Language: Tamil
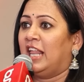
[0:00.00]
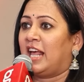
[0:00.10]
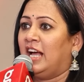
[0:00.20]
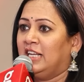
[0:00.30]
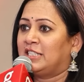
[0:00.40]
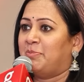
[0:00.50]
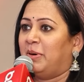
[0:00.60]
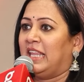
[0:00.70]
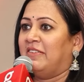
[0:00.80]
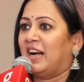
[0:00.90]
அழறா
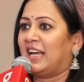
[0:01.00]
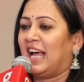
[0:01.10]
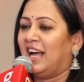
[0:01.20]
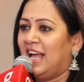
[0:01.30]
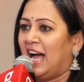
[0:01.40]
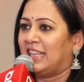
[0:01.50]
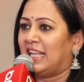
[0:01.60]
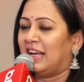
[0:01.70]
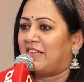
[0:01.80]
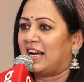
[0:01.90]
சிம்பத்தி வாங்குறா அந்த
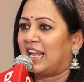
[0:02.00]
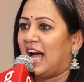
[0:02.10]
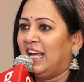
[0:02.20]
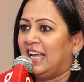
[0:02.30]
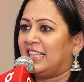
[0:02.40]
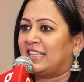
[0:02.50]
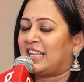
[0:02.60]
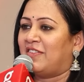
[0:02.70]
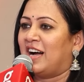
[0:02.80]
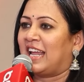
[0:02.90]
இதை வாங்குறா
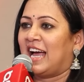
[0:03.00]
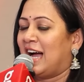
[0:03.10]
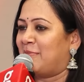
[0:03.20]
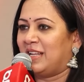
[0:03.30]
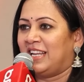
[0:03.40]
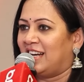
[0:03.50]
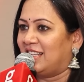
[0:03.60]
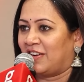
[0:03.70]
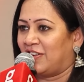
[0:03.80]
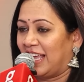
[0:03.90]
இத்தத்தை வாங்குறா அப்படின்னு
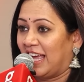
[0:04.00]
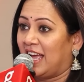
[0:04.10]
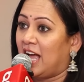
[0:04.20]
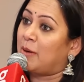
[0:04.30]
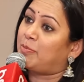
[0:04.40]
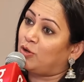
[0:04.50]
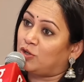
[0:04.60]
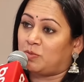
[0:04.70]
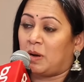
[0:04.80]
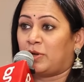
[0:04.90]
எழுதுறவனுங்க அப்போ
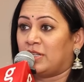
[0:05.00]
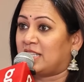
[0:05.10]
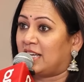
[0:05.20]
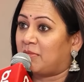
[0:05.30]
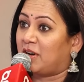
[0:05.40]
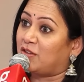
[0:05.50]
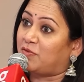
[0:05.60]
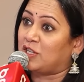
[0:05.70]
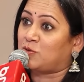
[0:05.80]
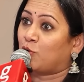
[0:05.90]
யோசிச்சு அப்போ இன்ஸ்டாகிராம் கிடையாது
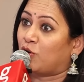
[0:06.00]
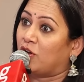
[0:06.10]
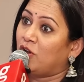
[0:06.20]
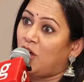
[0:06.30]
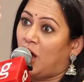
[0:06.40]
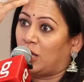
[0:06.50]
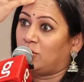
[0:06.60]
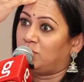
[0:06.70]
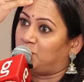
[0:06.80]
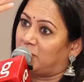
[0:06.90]
ஃபேஸ்புக்கு
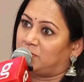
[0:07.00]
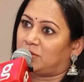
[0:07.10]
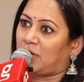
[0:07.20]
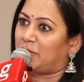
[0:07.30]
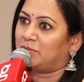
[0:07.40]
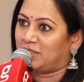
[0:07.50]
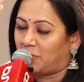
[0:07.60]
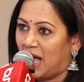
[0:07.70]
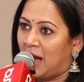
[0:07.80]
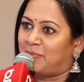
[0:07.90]
அது
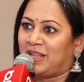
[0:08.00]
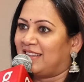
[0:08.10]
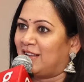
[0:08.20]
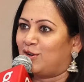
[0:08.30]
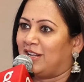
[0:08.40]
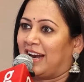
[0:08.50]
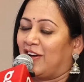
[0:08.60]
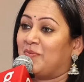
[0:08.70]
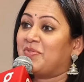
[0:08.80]
அப்படி இருந்த ஒரு இடம்